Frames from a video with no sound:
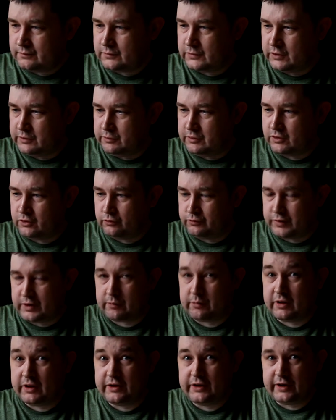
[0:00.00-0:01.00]
Именно он
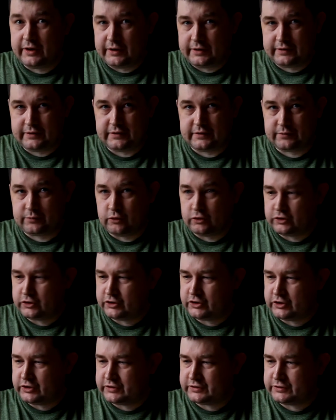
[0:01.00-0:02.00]
преобладает здесь большей
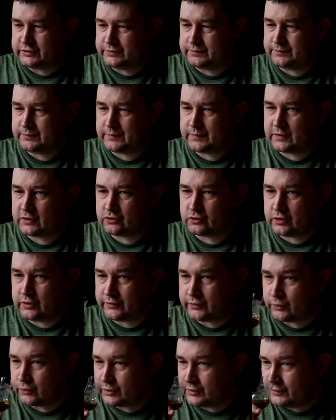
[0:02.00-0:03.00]
части.
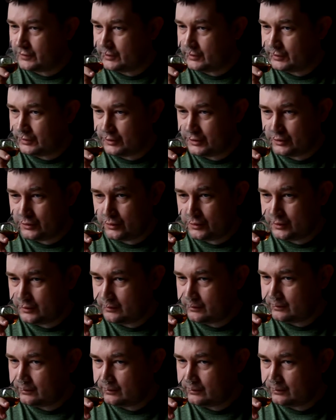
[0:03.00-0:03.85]
Сухофруктовые ноты идут.